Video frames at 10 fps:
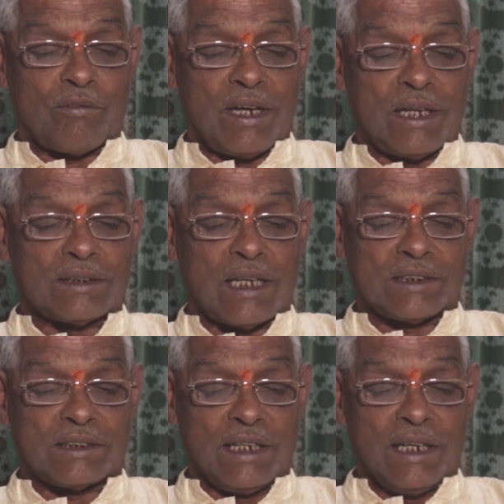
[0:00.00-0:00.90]
ఆఫ్
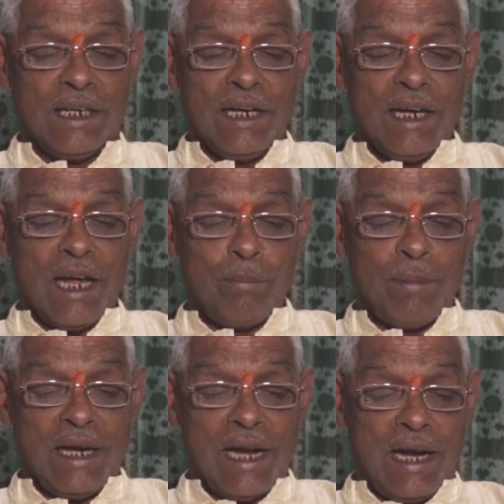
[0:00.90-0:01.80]
వైఎస్ఆర్సీ
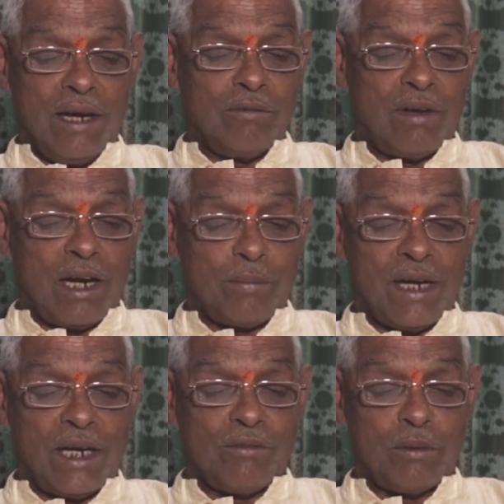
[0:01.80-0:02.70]
ఎమ్మెల్యే
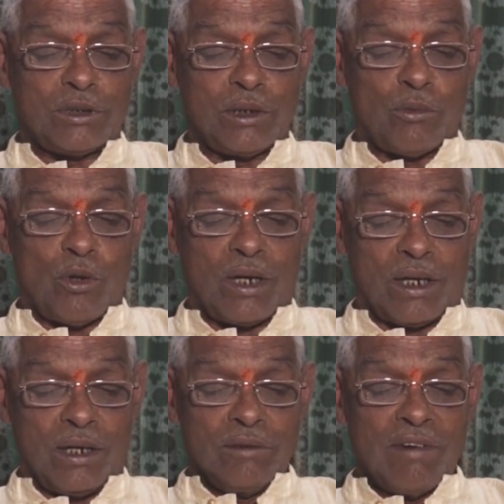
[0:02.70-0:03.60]
వల్లభనేని
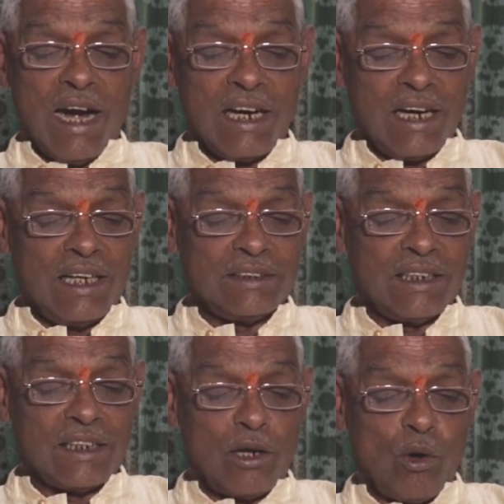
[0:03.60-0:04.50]
వంశీమోహన్
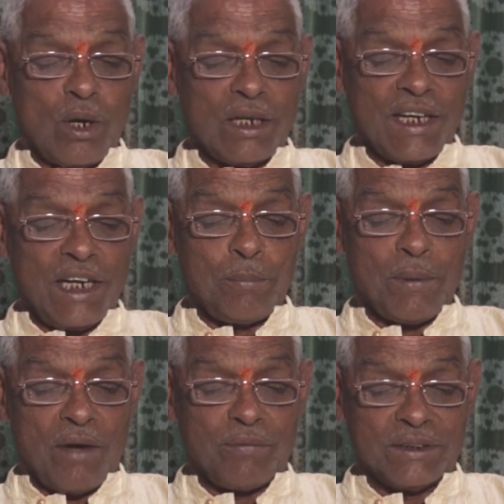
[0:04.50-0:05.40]
వ్యాండలైజ్డ్ ద లోకల్
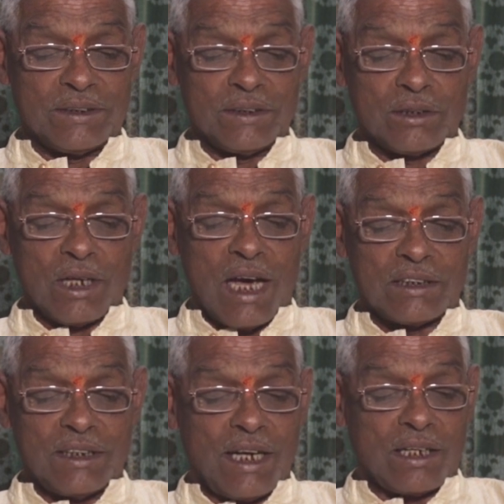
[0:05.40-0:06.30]
టీడీపీ ఆఫీస్
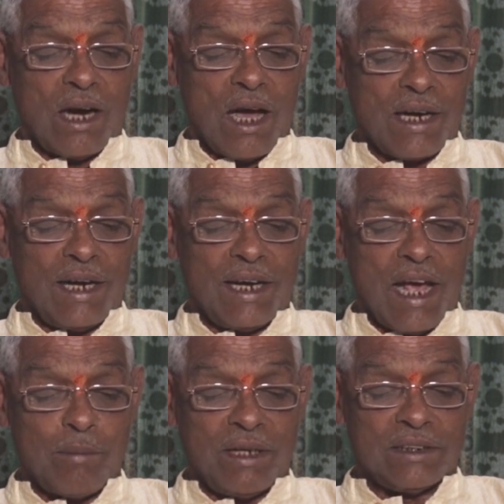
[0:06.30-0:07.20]
టార్చ్డ్ ఏ కార్ అండ్
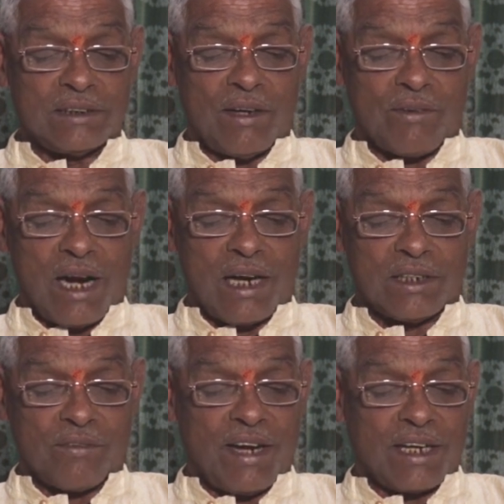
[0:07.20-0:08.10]
డ్యామేజ్డ్ సెవరల్
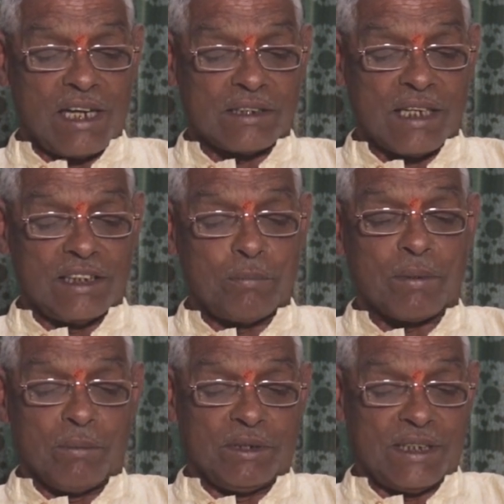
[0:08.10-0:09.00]
అదర్ వెహికల్స్ ఆన్ ది
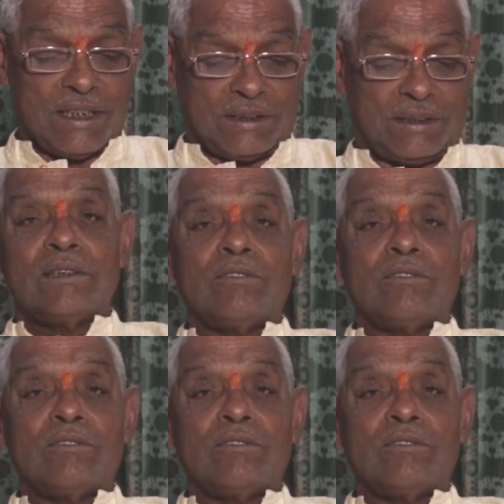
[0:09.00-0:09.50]
ప్రెమిసెస్